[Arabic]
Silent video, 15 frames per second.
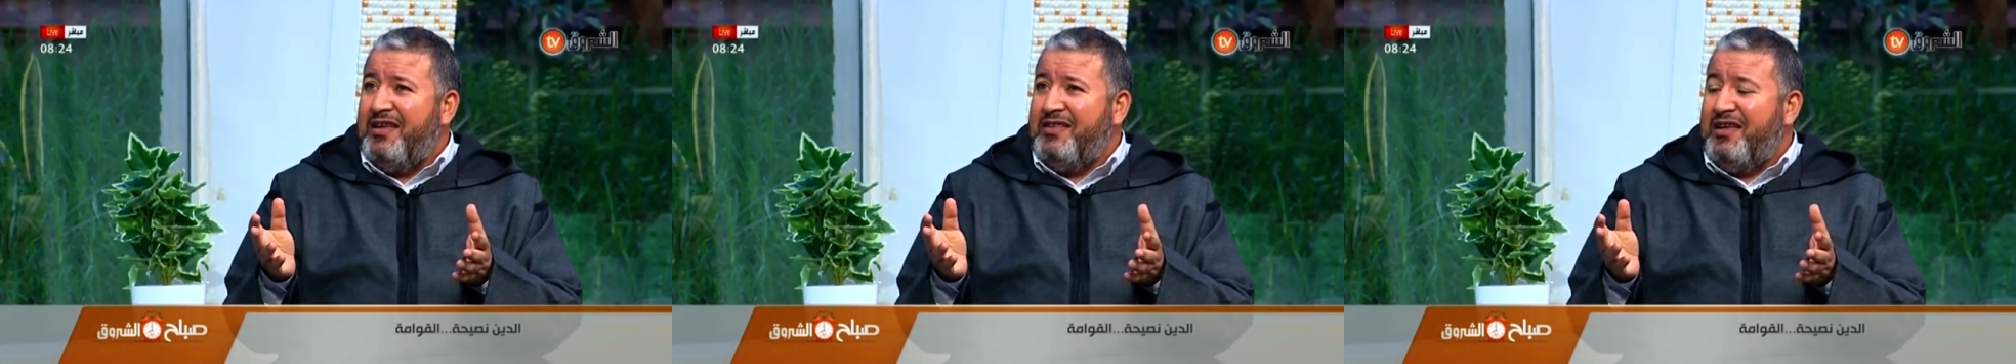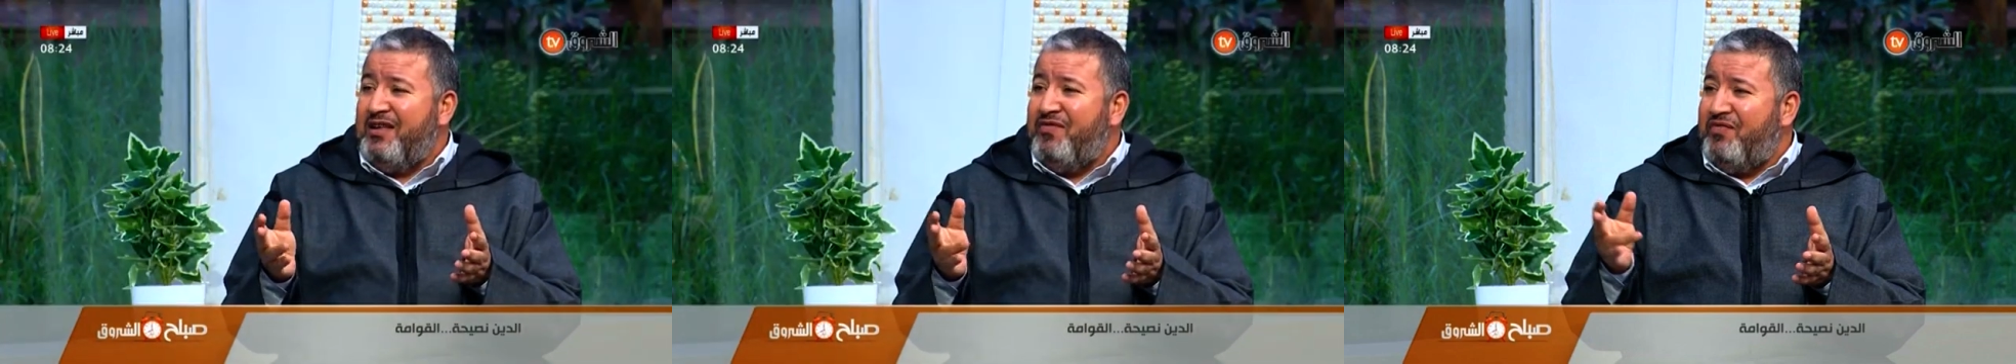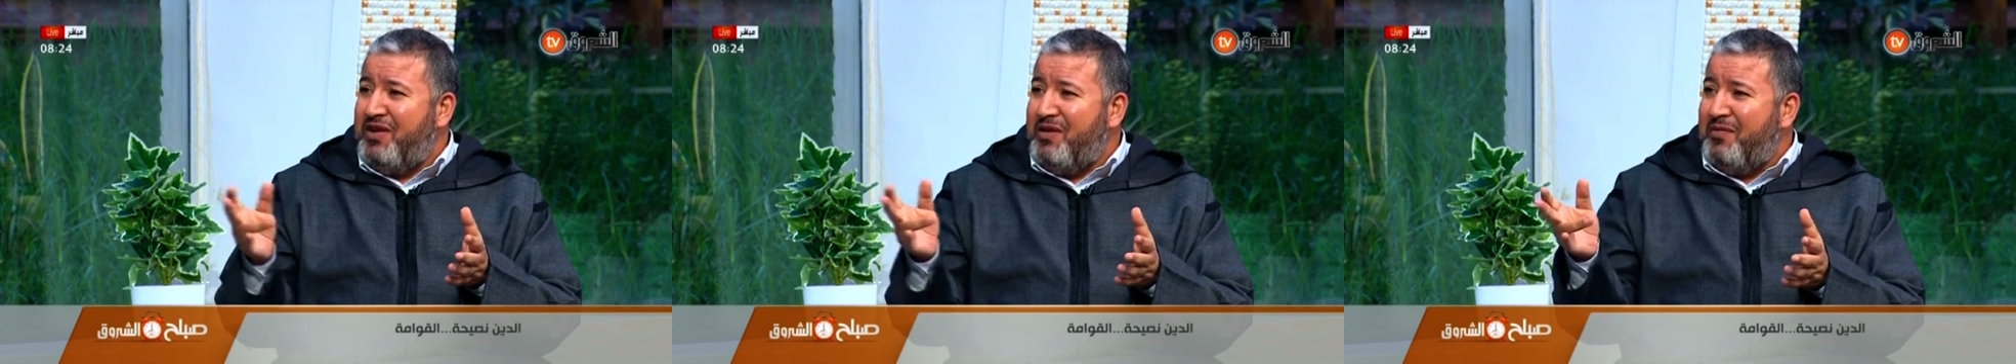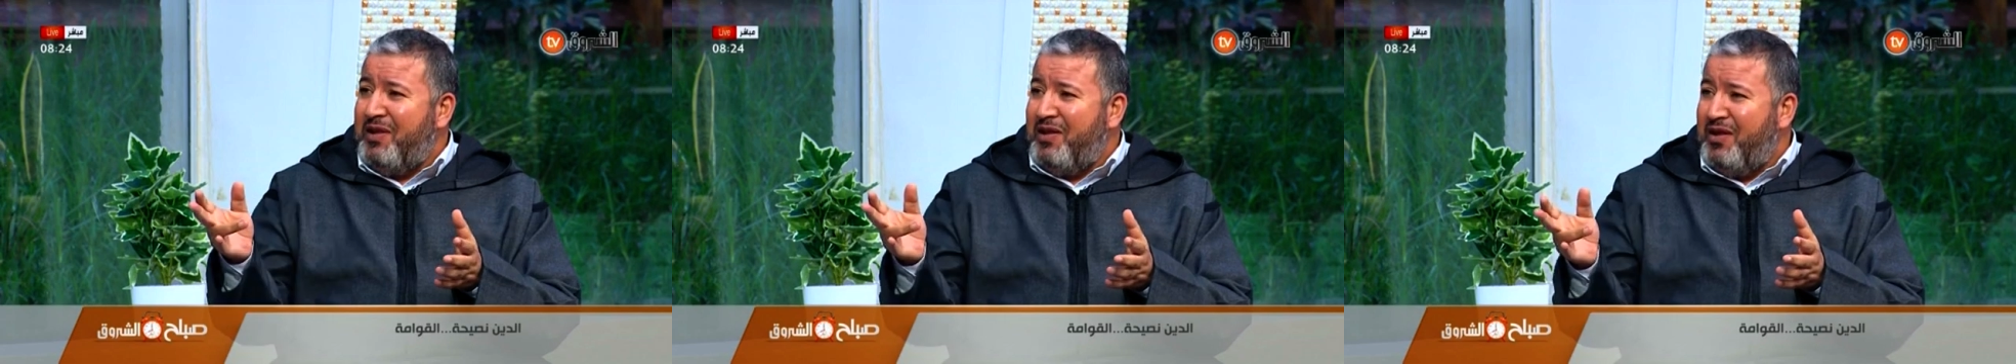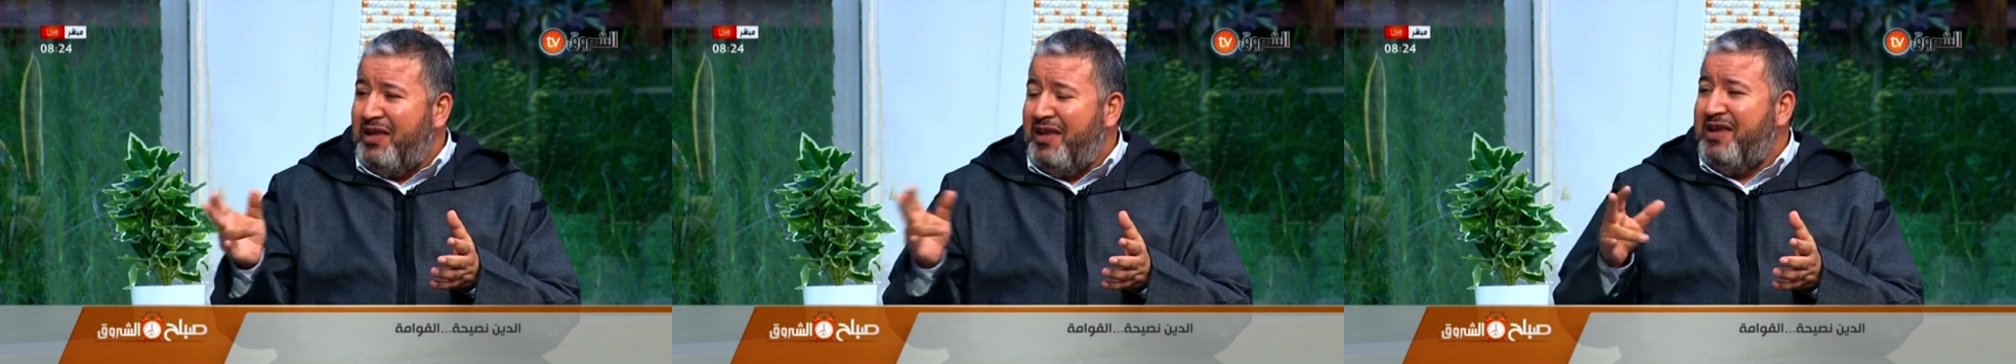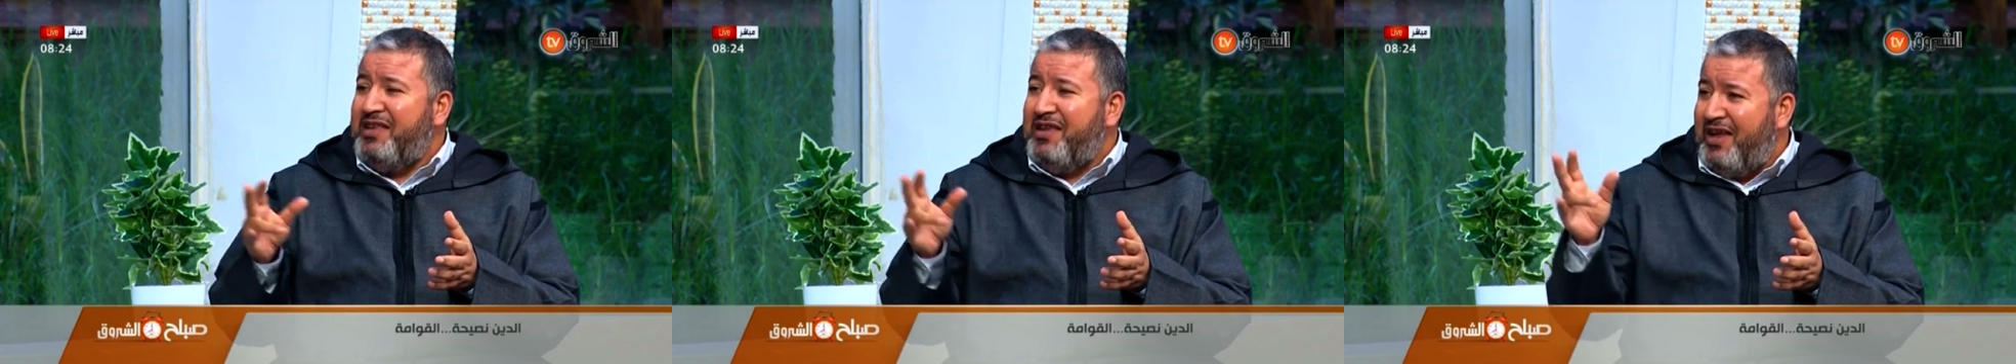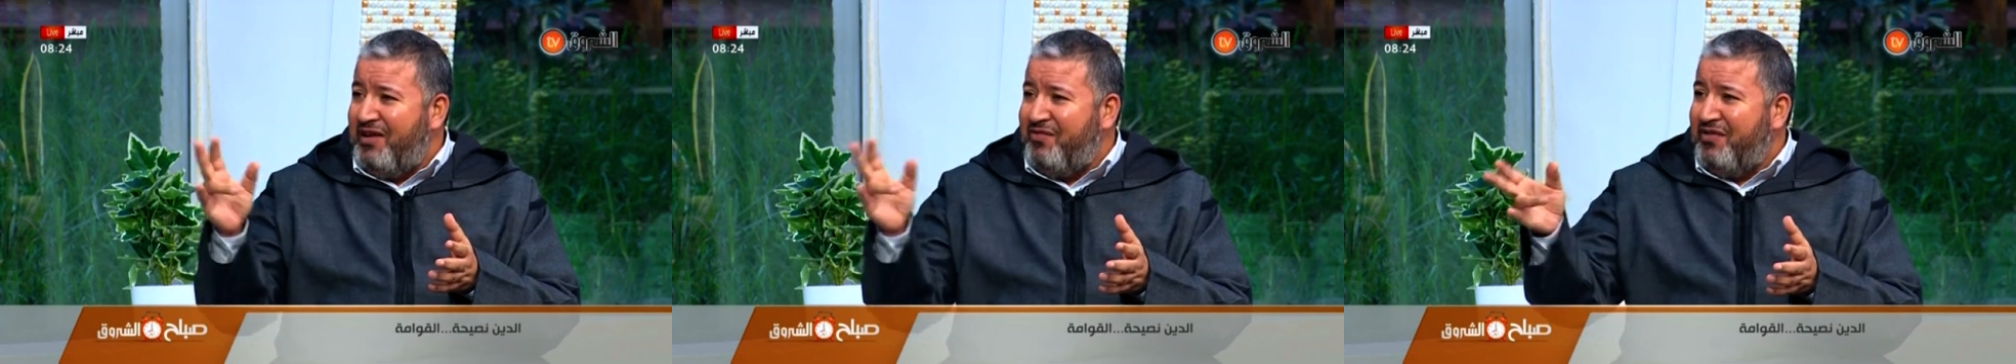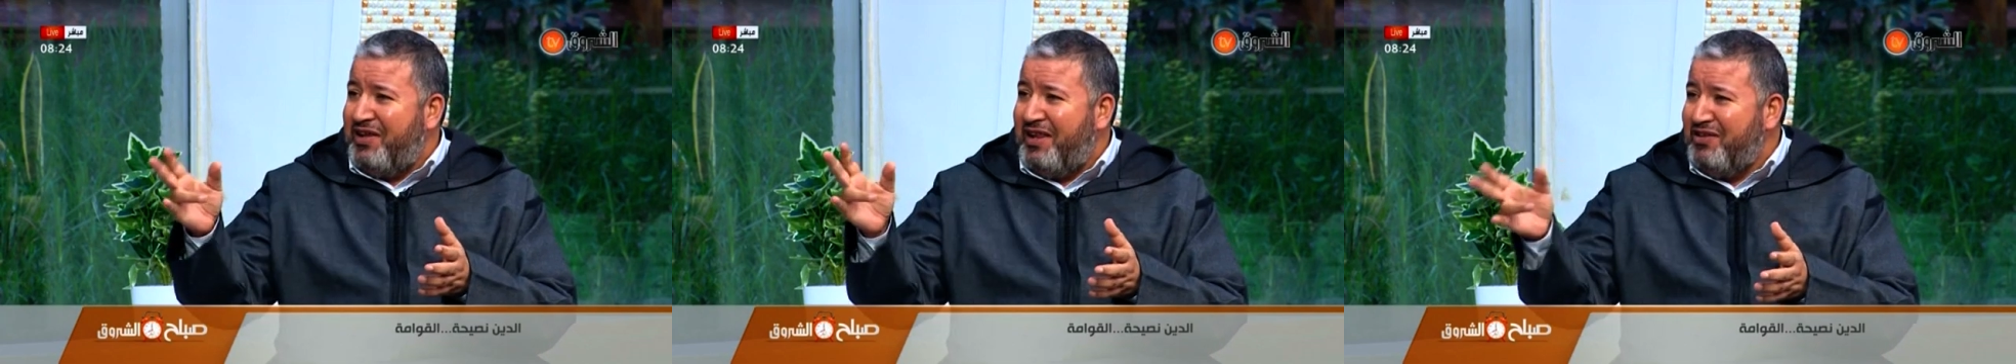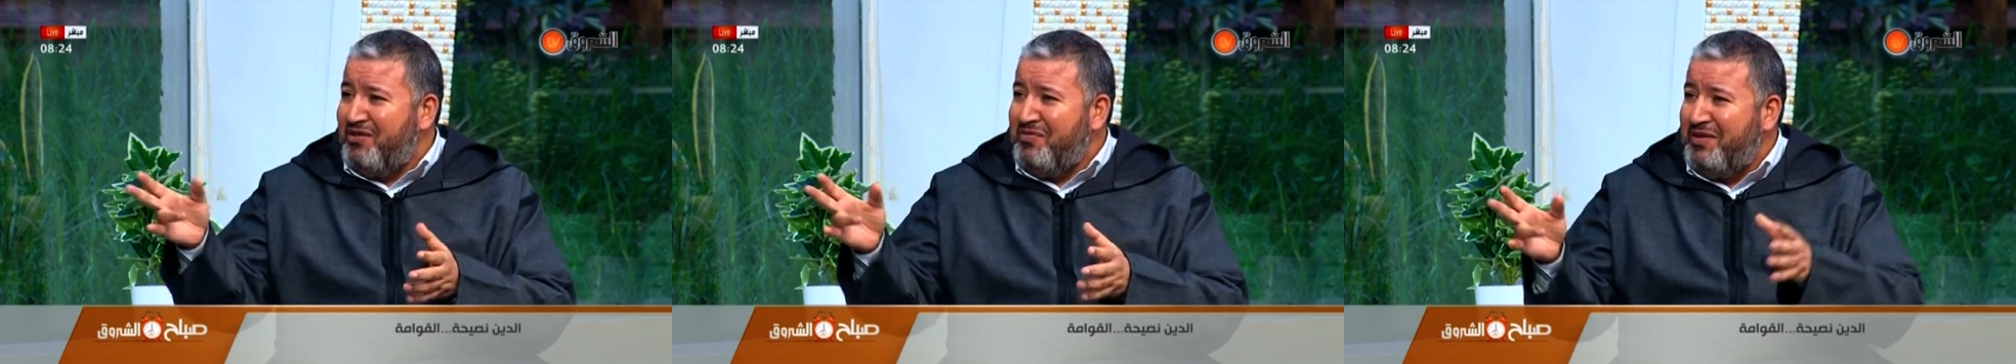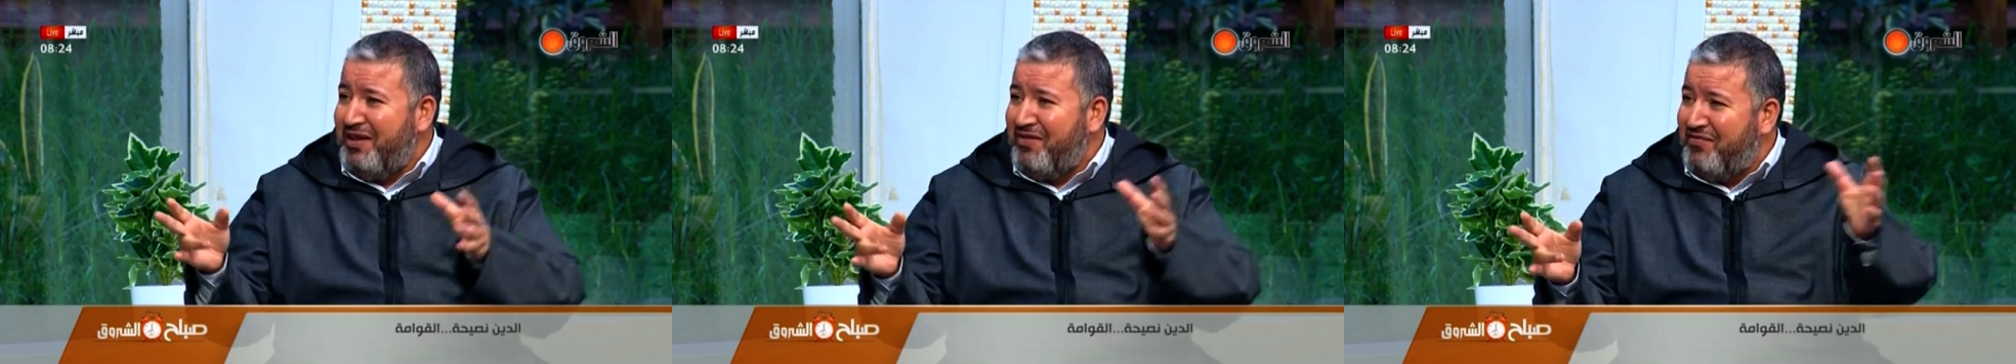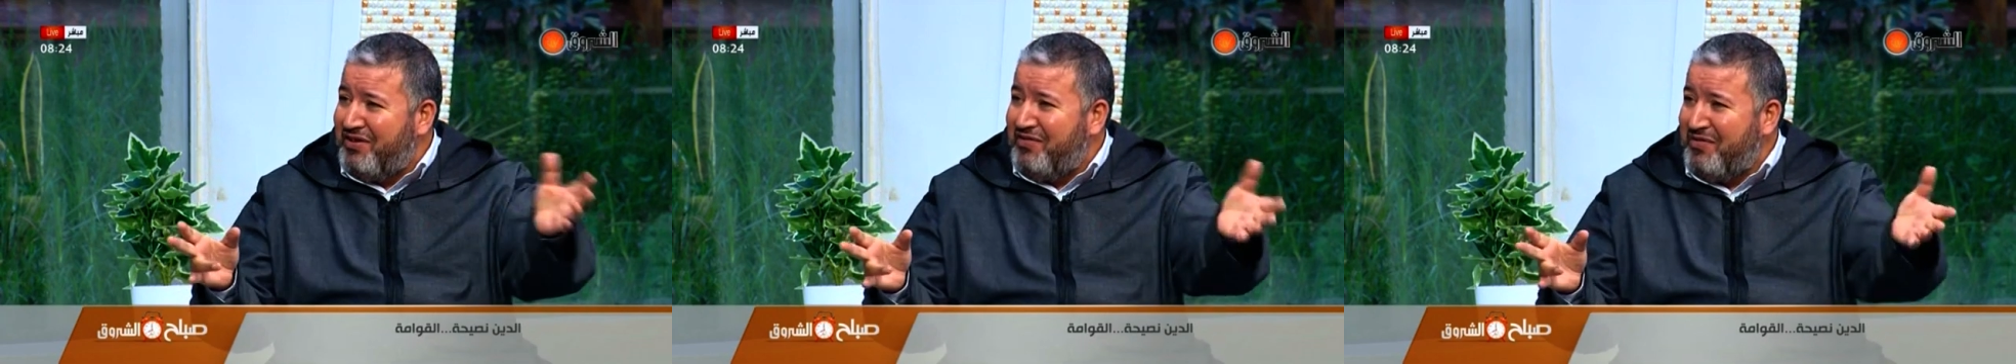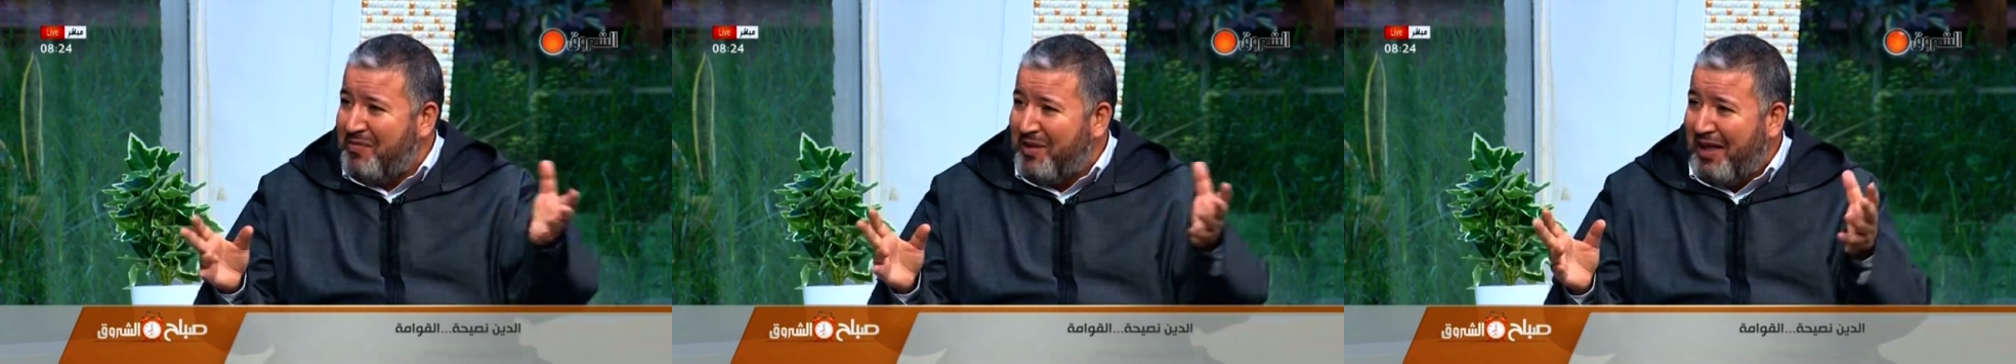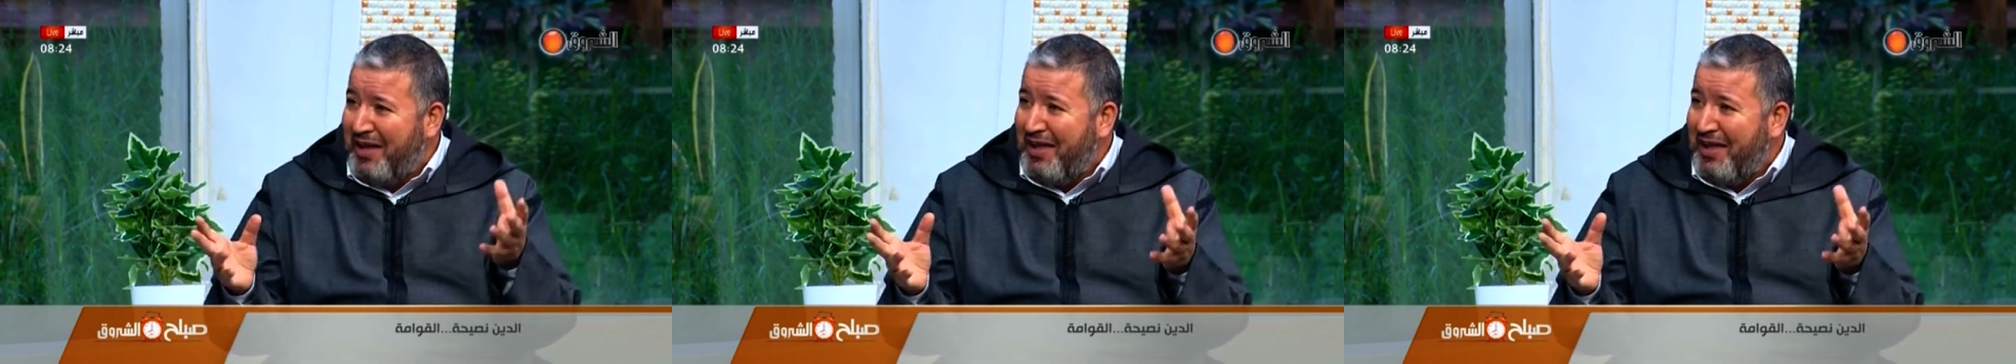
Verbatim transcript: تحل فيك برا تحل فيك راديو وتحل فيك سمرة